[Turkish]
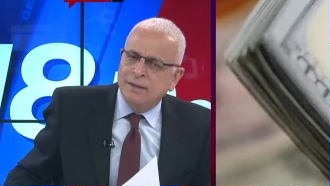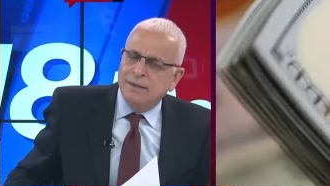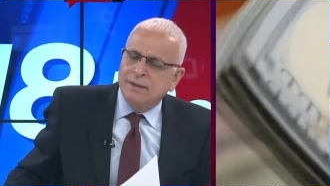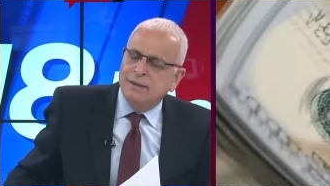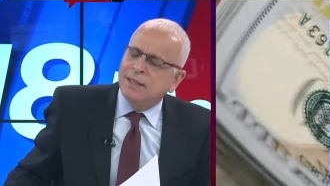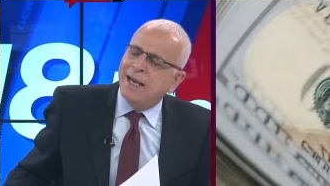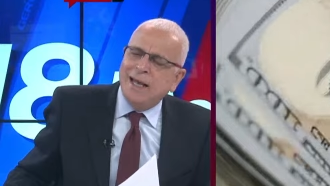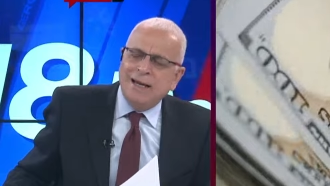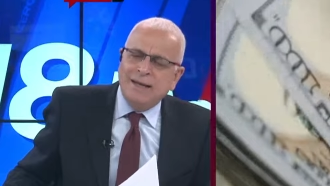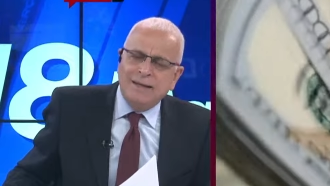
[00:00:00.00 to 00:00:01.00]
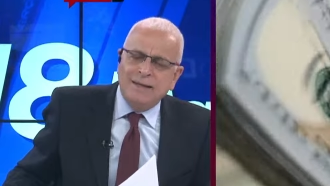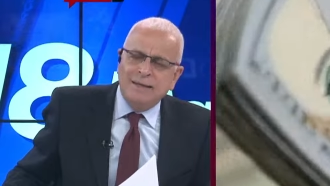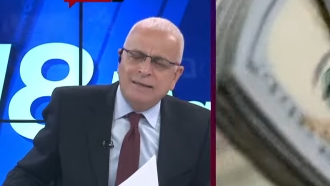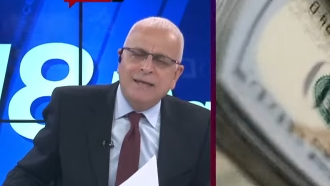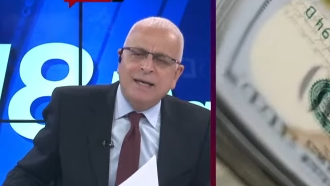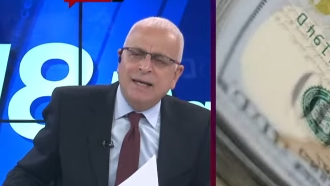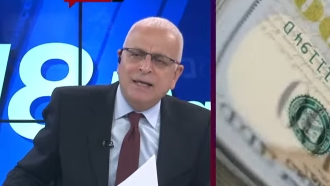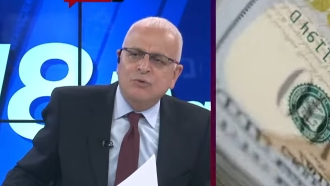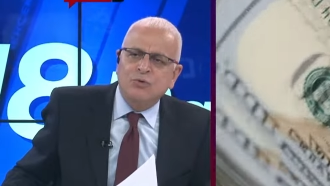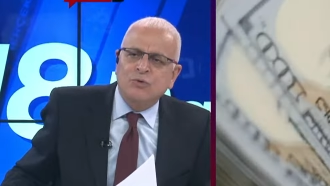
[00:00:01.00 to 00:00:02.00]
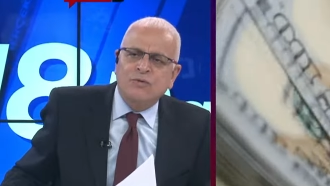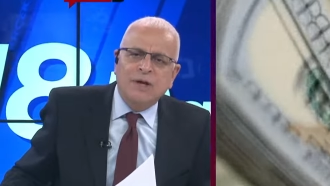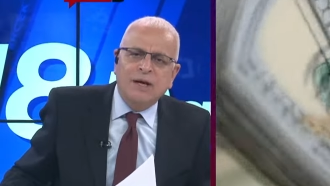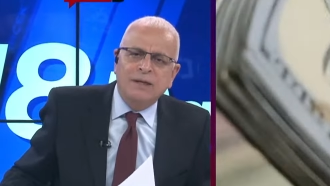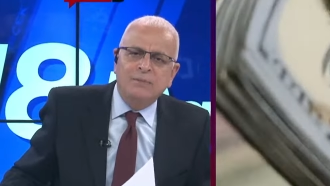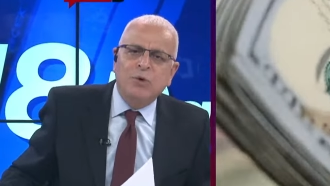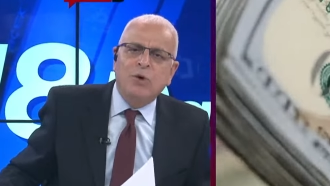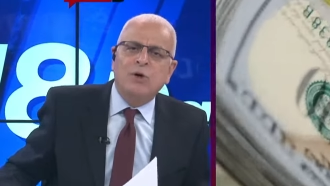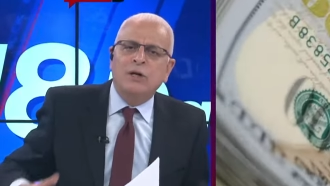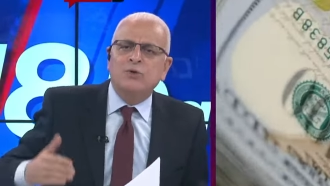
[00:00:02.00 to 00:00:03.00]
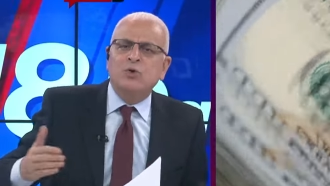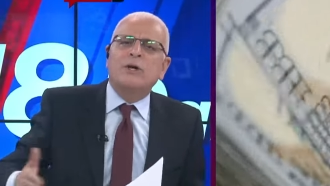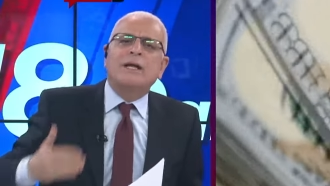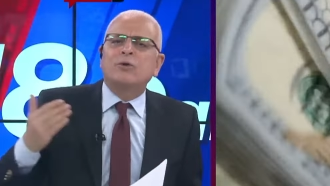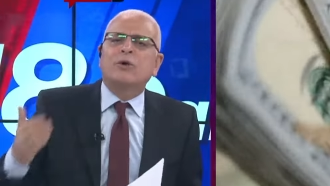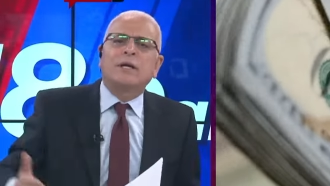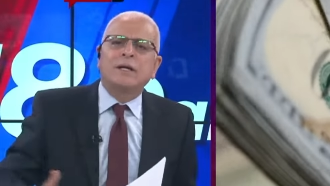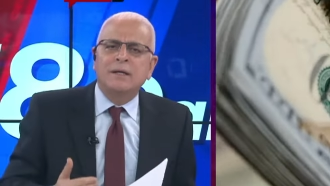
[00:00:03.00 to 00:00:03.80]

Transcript: diğerleri CNN Türk filan böyle döne döne